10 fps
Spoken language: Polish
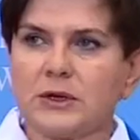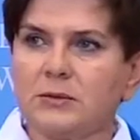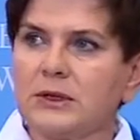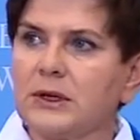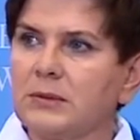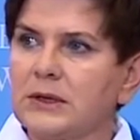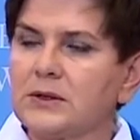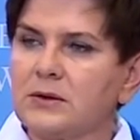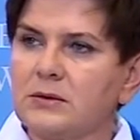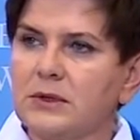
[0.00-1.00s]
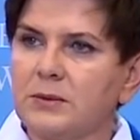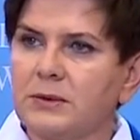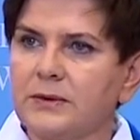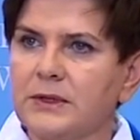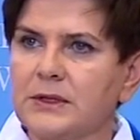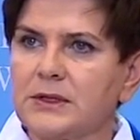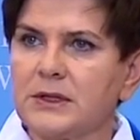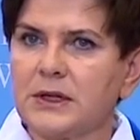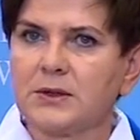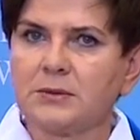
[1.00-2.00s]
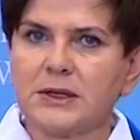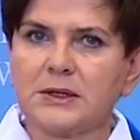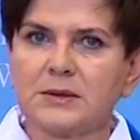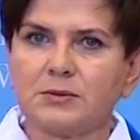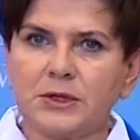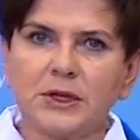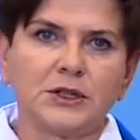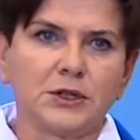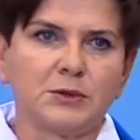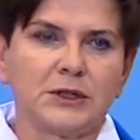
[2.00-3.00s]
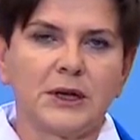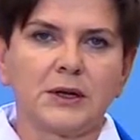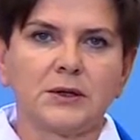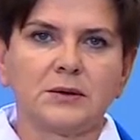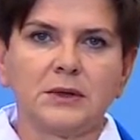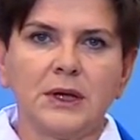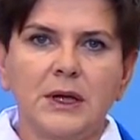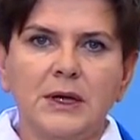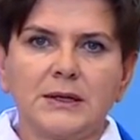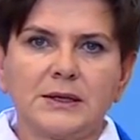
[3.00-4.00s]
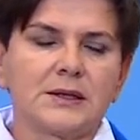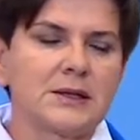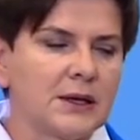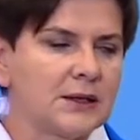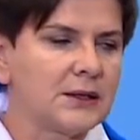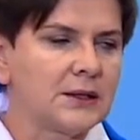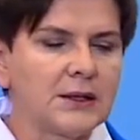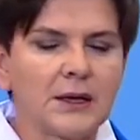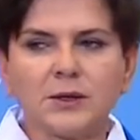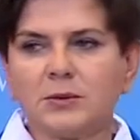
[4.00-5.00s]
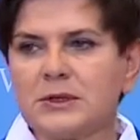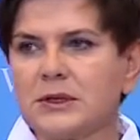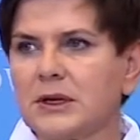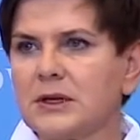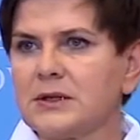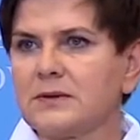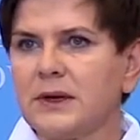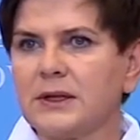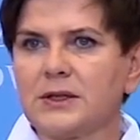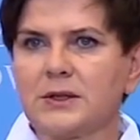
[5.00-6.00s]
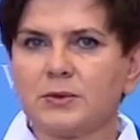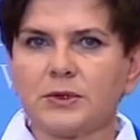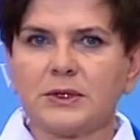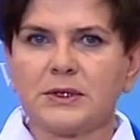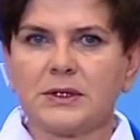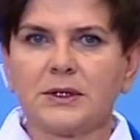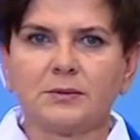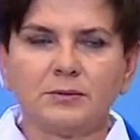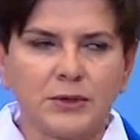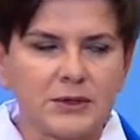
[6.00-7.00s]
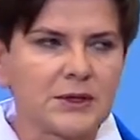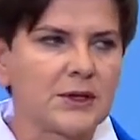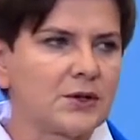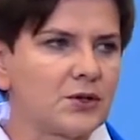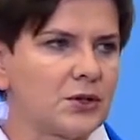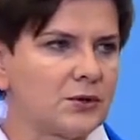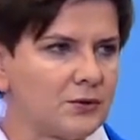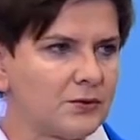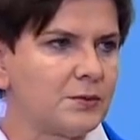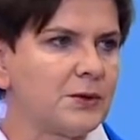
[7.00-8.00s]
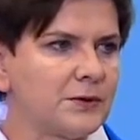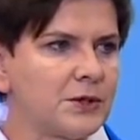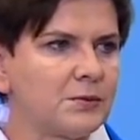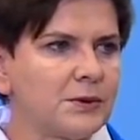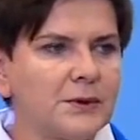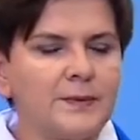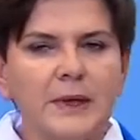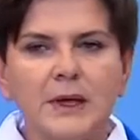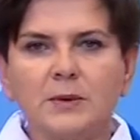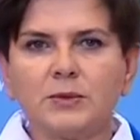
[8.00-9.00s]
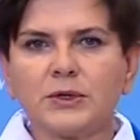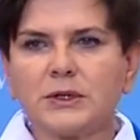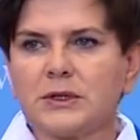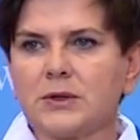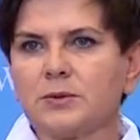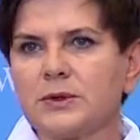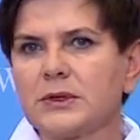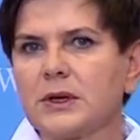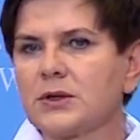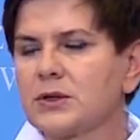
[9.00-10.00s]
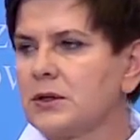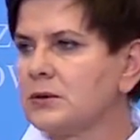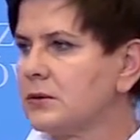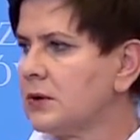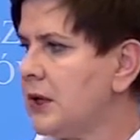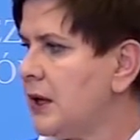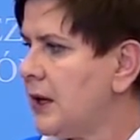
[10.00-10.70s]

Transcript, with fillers: można by tak bardzo ogólnie powiedzieć. Natomiast przyjęliśmy taką zasadę i tak to będzie realizowane, że posiedzenie polskiego rządu, wypowiedź po posiedzeniu polskiego rządu